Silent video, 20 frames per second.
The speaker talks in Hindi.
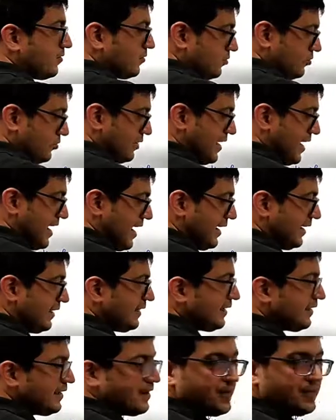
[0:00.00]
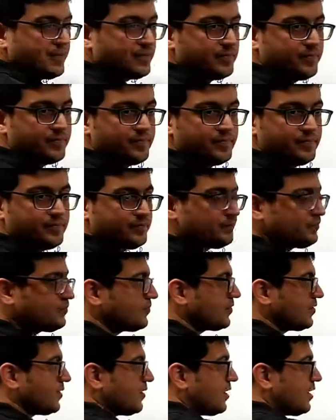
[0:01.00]
तो ये एंड दिख गया
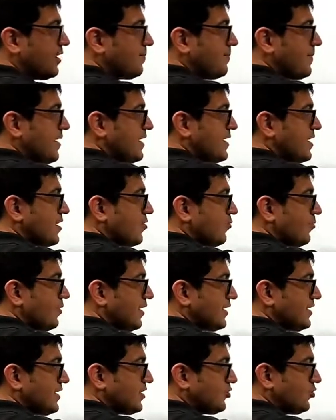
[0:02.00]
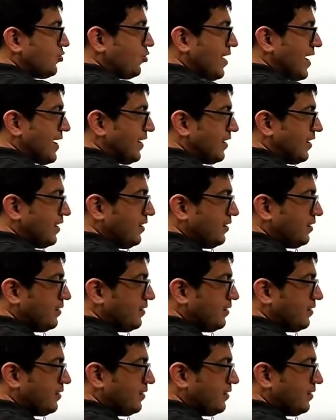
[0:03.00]
अब मैं ये कहूंगा कि ये दो एंगल